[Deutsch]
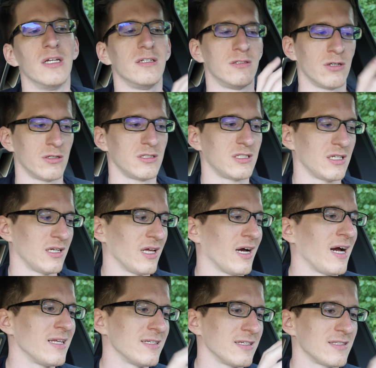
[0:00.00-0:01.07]
Die sollen sich dann da
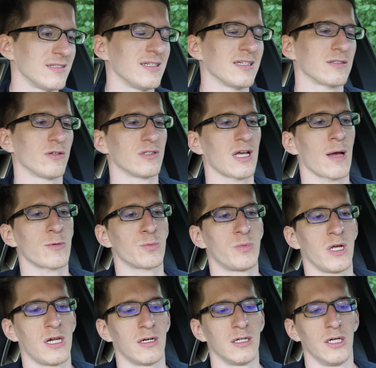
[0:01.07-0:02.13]
reinsetzen, das kurz
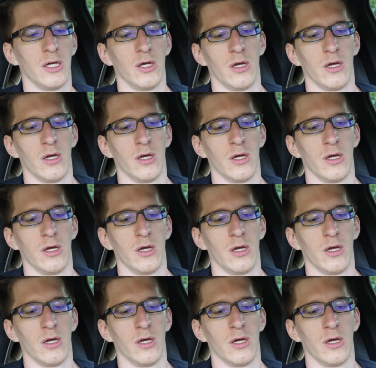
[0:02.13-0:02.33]
abspielen.